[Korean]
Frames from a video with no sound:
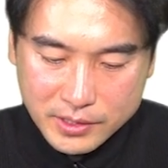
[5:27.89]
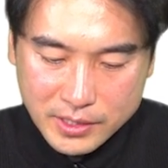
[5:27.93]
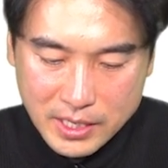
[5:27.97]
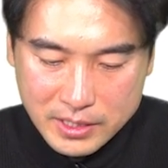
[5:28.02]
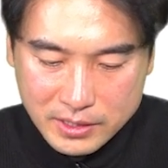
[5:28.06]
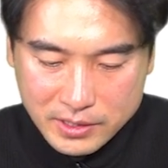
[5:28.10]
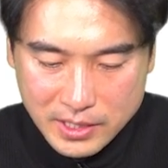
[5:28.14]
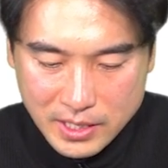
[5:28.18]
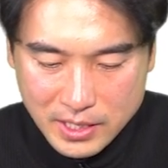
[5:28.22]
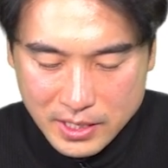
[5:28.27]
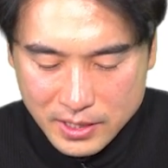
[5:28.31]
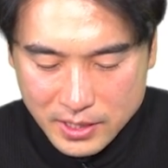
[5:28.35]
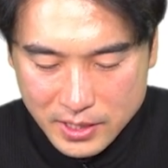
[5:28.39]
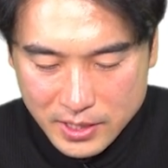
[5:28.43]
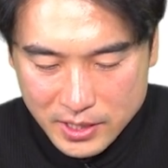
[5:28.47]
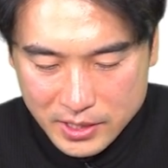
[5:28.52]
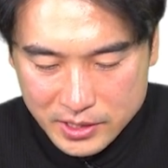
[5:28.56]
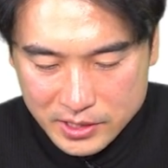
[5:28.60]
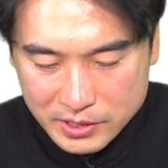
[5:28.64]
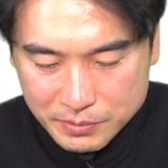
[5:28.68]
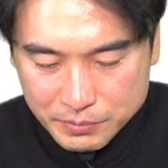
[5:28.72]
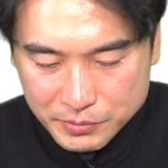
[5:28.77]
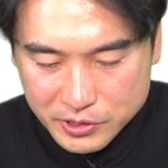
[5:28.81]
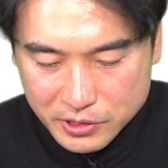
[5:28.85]
그러니까
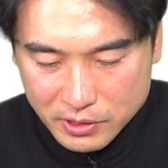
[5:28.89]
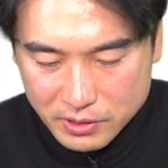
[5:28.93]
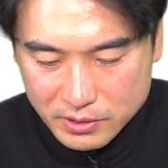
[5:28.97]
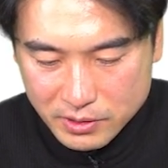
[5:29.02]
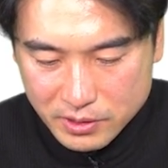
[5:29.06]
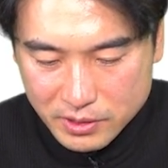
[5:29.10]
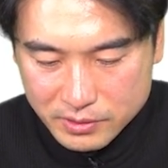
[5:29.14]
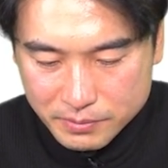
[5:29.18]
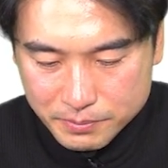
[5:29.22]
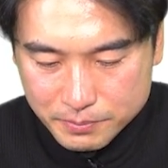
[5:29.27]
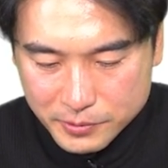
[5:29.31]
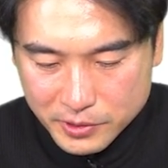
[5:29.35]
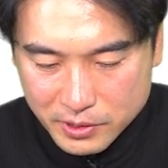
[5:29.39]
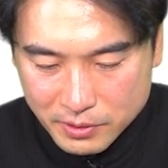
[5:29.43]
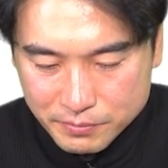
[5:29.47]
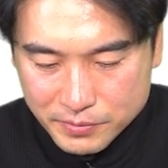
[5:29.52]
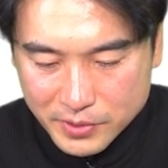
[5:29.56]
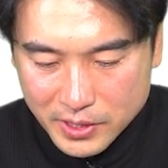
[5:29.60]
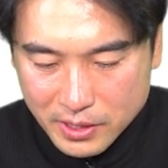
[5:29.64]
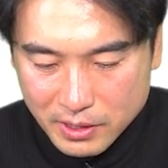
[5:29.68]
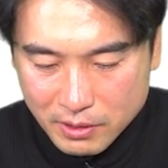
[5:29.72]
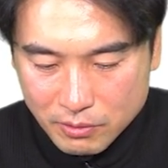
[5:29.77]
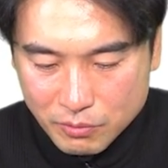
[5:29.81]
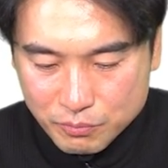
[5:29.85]
임천
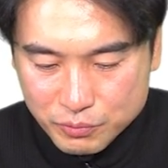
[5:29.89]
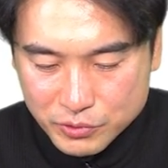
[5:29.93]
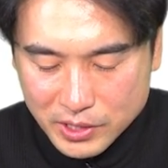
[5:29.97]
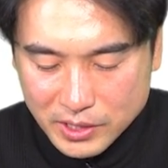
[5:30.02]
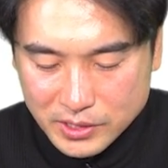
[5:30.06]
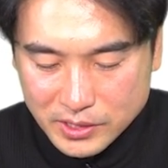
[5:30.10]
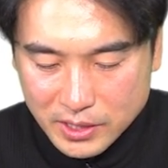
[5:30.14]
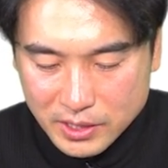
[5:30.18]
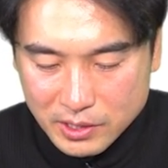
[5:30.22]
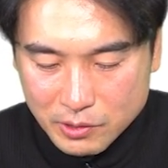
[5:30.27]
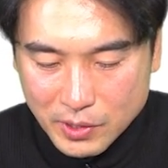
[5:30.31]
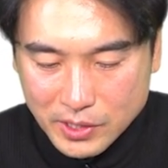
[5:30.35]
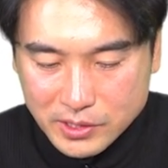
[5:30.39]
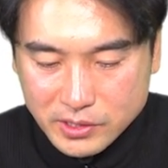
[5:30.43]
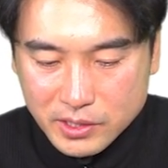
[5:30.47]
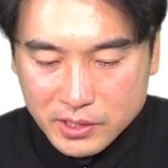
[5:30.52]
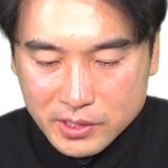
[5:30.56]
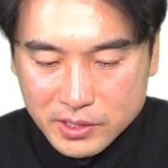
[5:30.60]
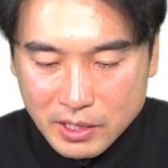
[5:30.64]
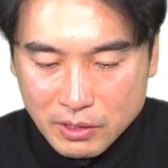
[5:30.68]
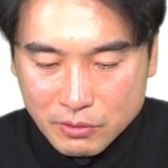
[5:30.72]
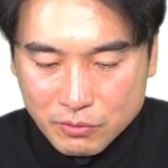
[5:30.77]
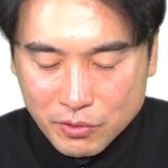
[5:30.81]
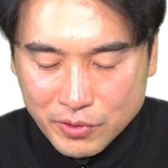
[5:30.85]
검단하고 부산장은
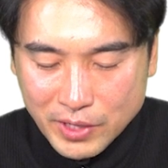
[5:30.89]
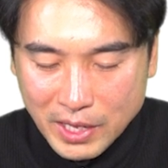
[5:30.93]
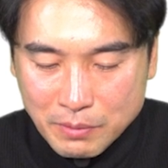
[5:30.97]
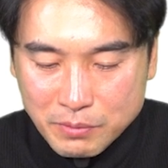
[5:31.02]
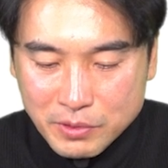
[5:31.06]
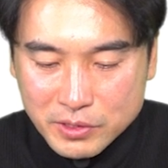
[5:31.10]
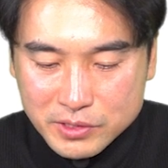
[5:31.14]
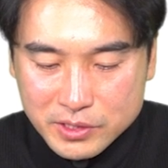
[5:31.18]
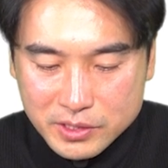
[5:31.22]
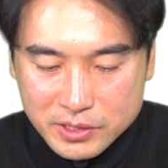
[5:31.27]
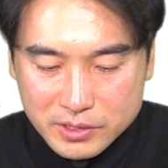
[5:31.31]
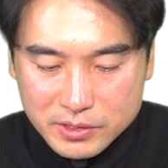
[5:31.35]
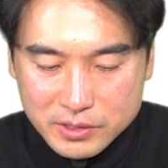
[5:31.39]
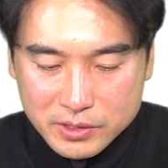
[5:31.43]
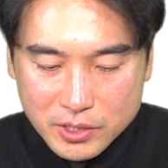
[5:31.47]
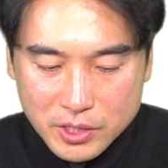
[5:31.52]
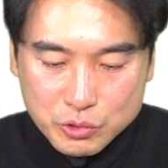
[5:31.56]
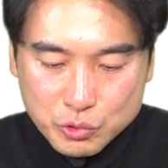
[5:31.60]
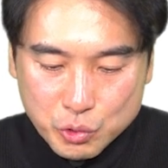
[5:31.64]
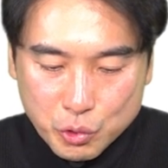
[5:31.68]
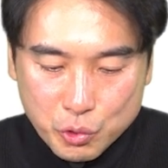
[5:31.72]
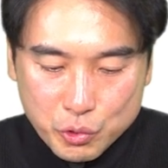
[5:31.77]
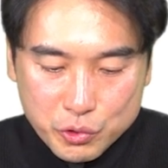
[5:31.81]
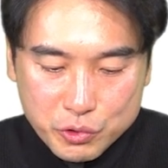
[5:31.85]
확정이 됐고 나머지는
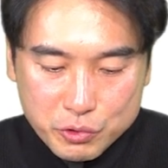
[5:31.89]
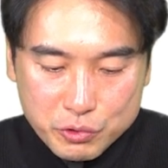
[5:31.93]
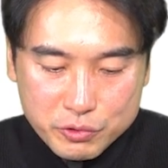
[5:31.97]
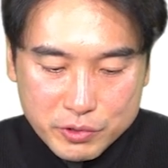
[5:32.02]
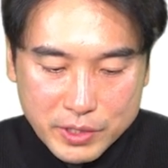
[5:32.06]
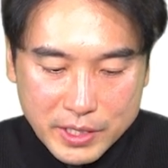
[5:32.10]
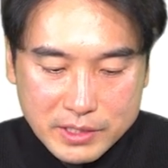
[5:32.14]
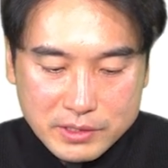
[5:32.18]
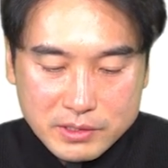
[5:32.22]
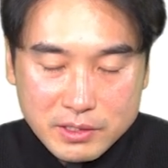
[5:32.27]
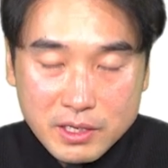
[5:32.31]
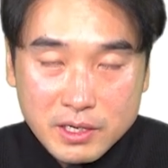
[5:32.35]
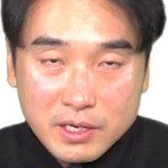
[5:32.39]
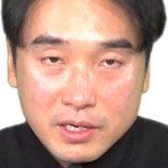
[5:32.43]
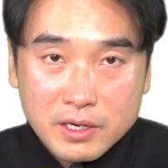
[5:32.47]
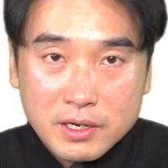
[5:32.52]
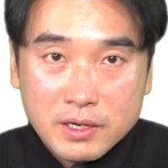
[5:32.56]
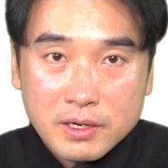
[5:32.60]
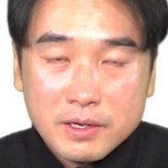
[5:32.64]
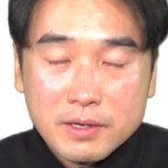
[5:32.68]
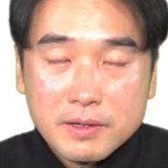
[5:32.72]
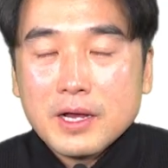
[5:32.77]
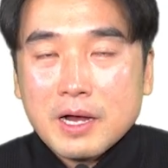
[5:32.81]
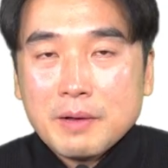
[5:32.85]

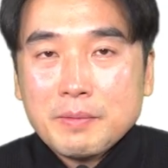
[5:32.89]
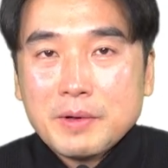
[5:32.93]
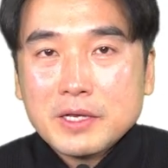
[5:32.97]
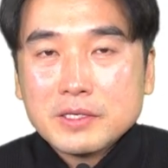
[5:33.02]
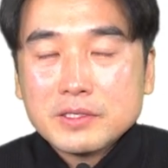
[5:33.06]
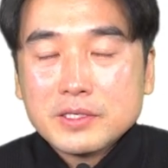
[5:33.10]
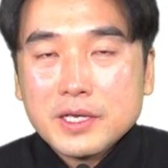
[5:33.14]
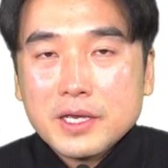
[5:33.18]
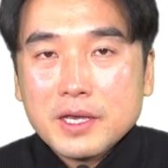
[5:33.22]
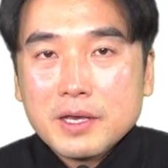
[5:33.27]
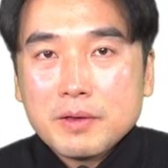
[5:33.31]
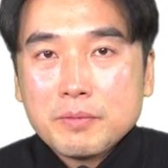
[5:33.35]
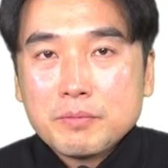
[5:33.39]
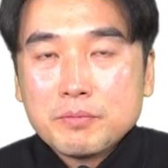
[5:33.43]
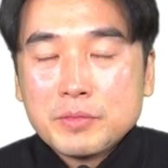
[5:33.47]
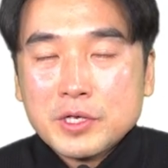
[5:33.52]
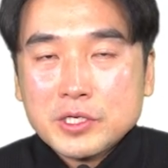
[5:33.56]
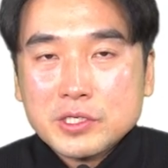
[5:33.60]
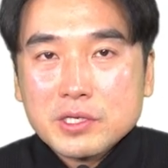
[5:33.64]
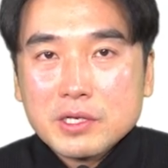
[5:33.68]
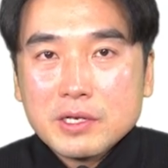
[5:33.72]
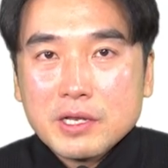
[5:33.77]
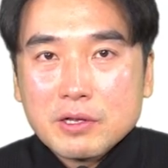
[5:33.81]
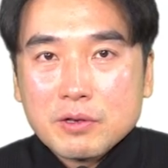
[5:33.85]
조율해서 아마 이제
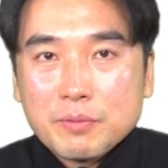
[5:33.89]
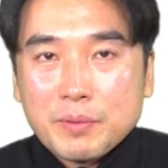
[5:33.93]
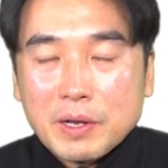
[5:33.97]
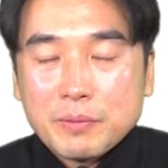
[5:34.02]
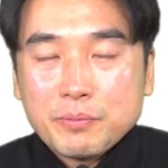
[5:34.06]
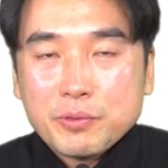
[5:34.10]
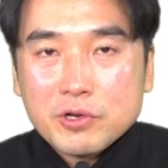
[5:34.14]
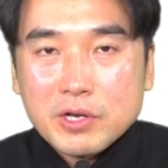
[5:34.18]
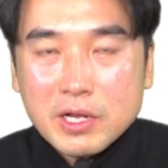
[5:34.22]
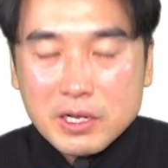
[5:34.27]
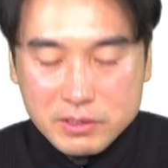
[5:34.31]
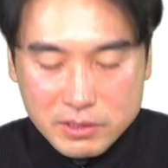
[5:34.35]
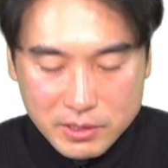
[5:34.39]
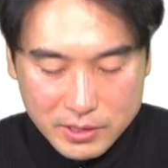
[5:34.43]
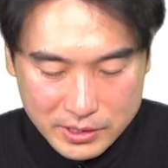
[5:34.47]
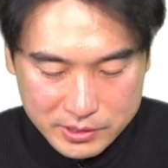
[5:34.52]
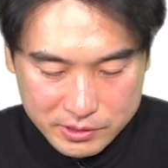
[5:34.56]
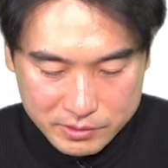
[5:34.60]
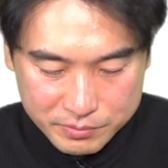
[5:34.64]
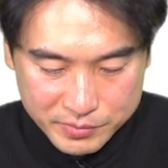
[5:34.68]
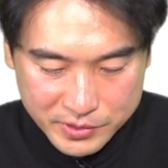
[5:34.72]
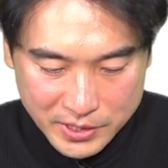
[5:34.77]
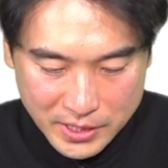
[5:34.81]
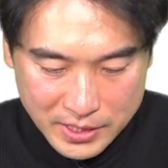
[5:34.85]
며칠 내로 발표를 할 것
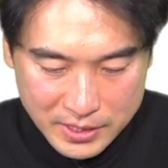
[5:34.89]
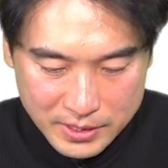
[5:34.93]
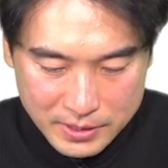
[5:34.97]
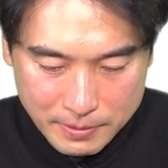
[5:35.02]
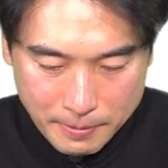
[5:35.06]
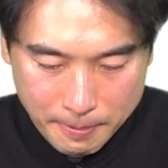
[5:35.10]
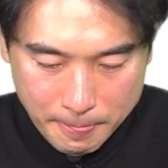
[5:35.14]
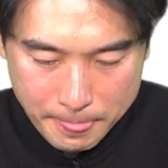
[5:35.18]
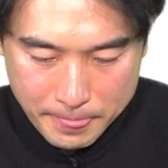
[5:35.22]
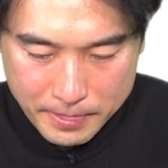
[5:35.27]
같습니다.